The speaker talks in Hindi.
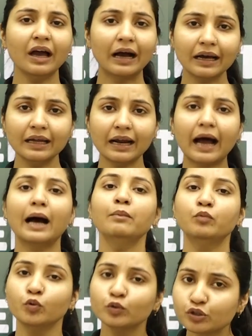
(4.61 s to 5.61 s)
अगर आप
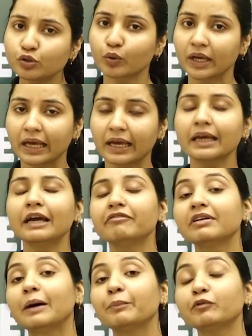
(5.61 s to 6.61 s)
भूल चुके हैं या
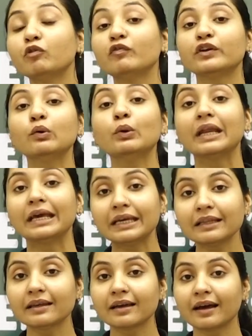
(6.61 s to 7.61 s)
फिर आपने वो वीडियो
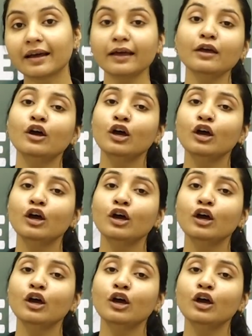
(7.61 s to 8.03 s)
नहीं देखा है